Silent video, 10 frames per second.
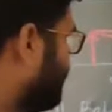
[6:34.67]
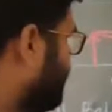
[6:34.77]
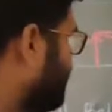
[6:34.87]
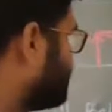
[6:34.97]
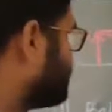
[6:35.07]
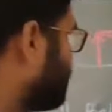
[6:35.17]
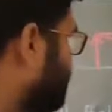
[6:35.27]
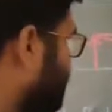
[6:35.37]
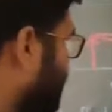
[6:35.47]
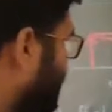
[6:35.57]
लेंस
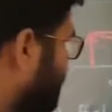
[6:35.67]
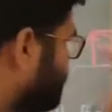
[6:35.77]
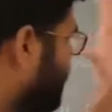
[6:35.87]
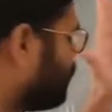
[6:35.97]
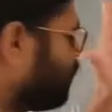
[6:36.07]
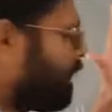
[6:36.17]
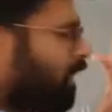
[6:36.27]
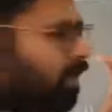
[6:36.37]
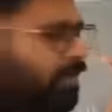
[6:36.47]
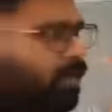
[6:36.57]
के इस साइड तो क्या
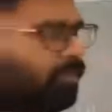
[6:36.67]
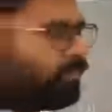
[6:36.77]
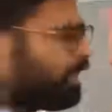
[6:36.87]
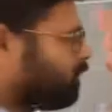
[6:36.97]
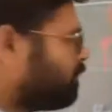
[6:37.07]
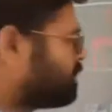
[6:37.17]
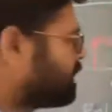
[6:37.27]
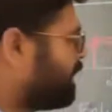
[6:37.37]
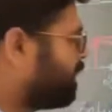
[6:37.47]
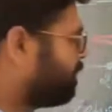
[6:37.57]
रखा है ऑब्जेक्ट और इस
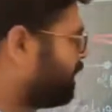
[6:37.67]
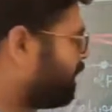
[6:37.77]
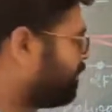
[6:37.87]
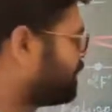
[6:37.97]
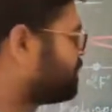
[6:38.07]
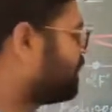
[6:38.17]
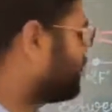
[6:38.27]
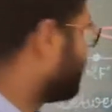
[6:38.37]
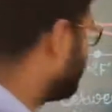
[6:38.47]
साइड अपनी इमेज बन रही है